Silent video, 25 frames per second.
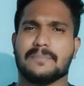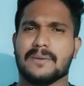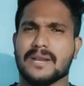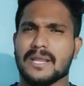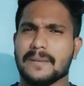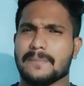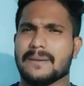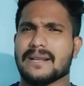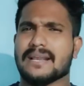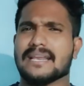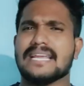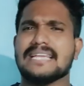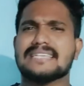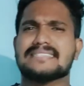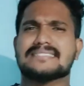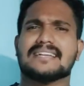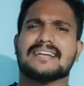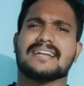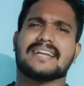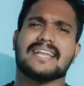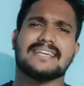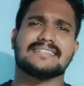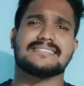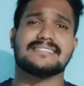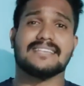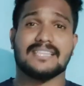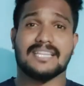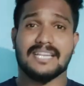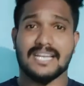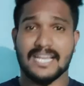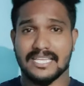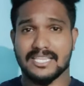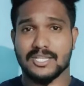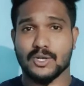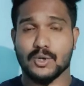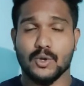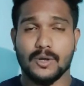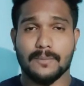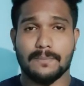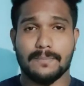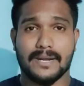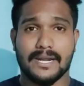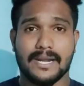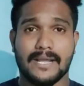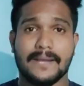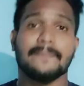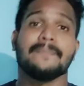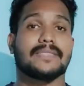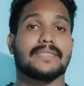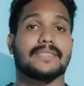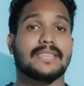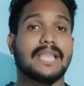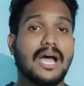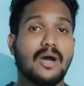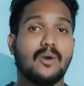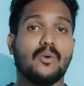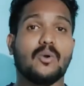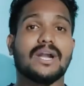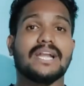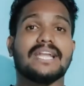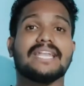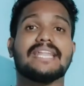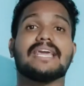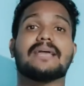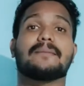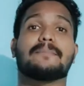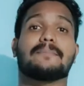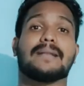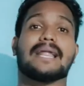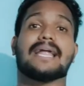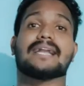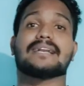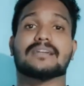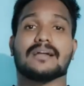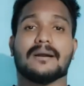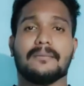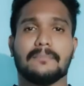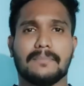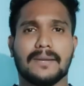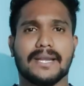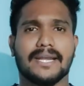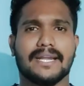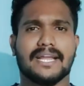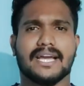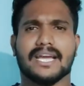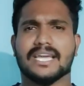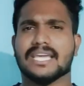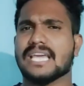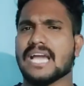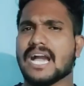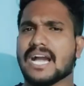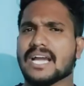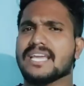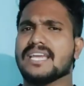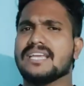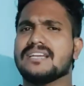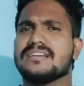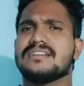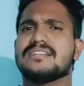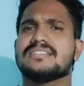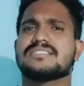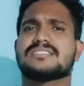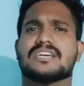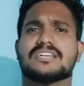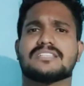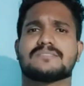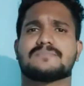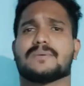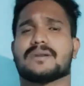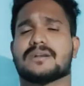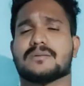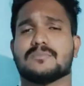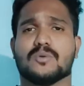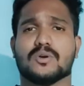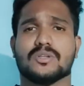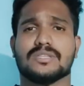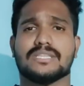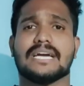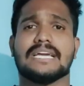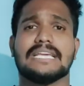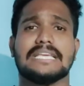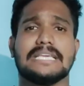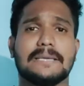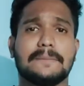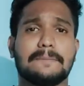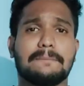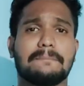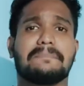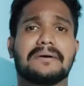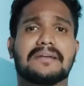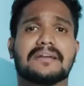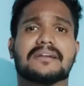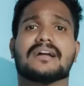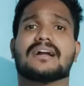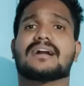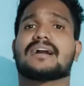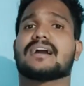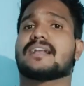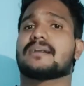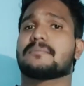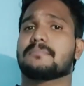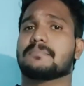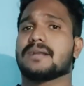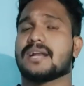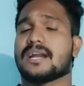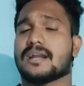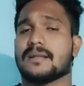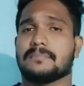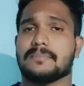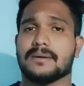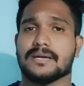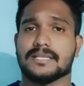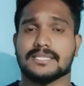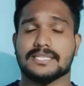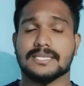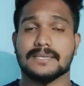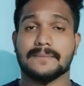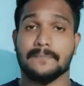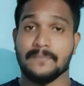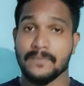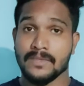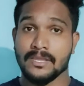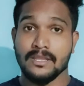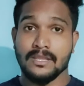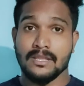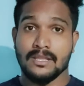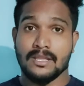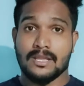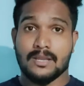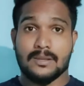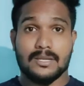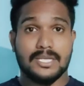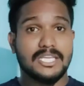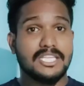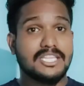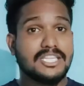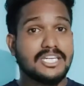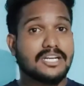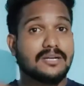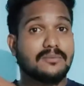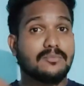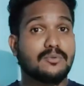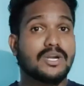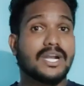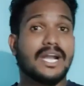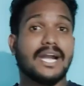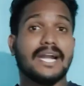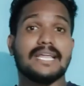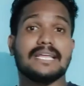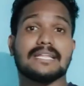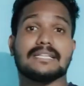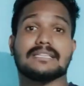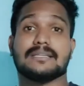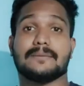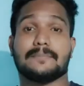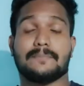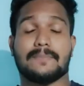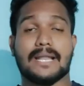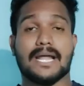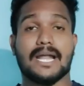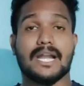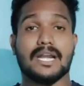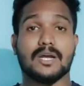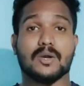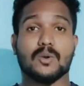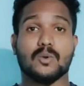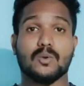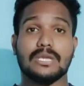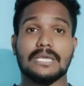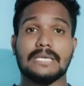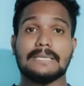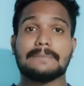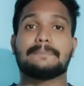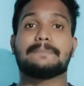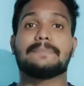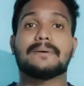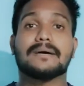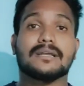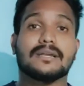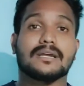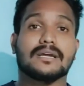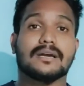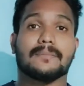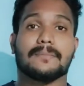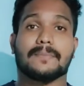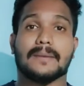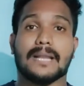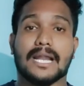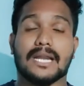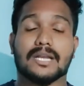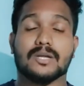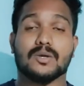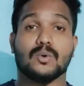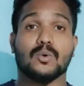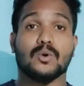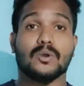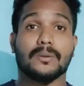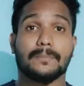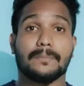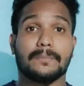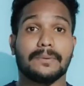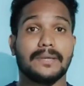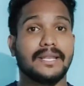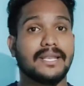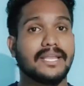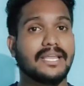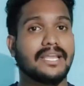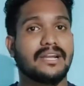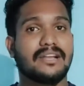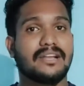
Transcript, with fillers: அப்புறம் இப்போ ரீசெண்ட் டேஸ் தான் நான் இதை நோட் பண்ணேன் நான் ஒன் இயர் பிளான் கம்ப்ளீட் ஆகி அகைன் ரீசார்ஜ் பண்ணும்போது தான் இப்போ இருக்க கரண்ட் பிளானை பார்த்தேன் இதுக்கு முன்னாடி இருந்த பிளானுக்கும் இப்போ இருக்க பிளானுக்கும் ஒரு பெரிய